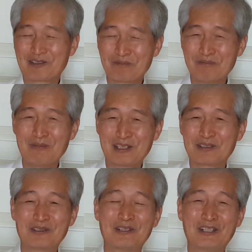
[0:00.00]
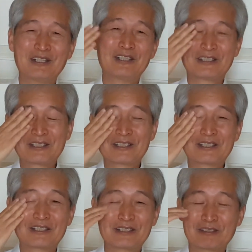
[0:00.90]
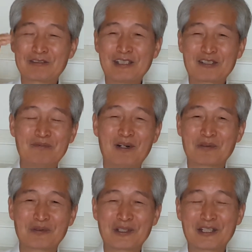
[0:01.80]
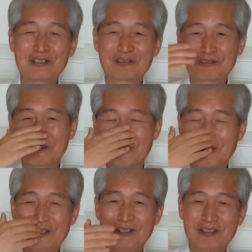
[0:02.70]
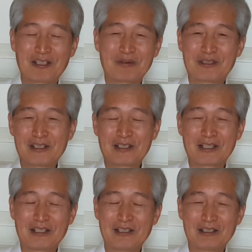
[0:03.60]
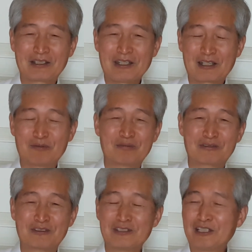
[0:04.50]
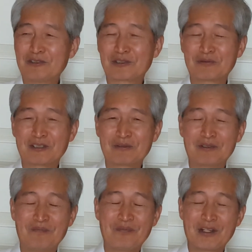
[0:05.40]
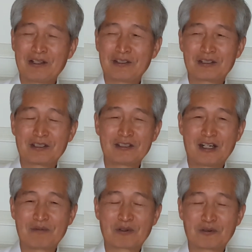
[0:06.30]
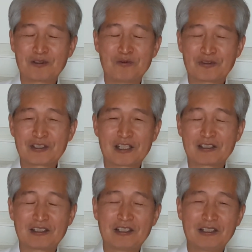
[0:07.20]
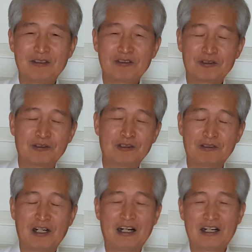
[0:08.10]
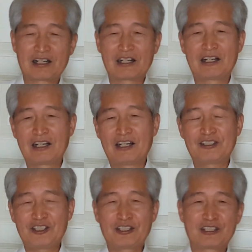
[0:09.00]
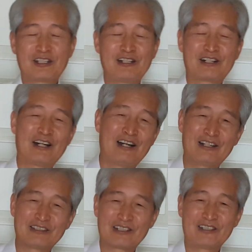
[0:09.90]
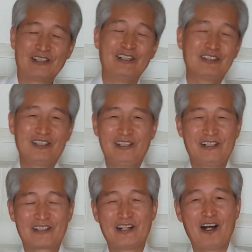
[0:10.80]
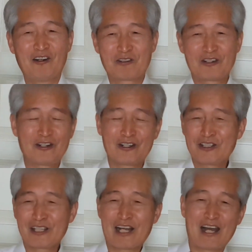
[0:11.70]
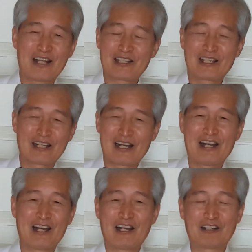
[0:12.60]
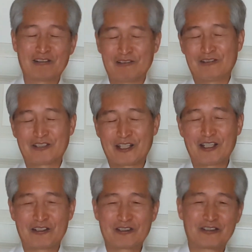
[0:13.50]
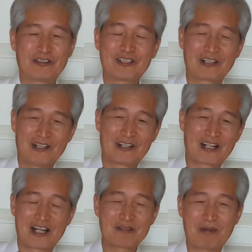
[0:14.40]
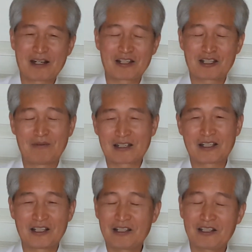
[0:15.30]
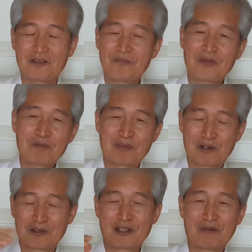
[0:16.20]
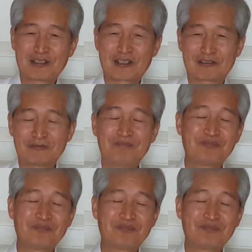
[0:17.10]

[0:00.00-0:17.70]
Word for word: 정말 또, 그, 낮은 마음교회적으로 예배 드릴 때 가끔 부르는 찬송이 뭐냐면, 이 456장 주와 같이 길 가는 것 즐거운 일 아닌가 우리 주님 걸어가신 발자취를 밝혀내 이 멜로디에 맞춰가지고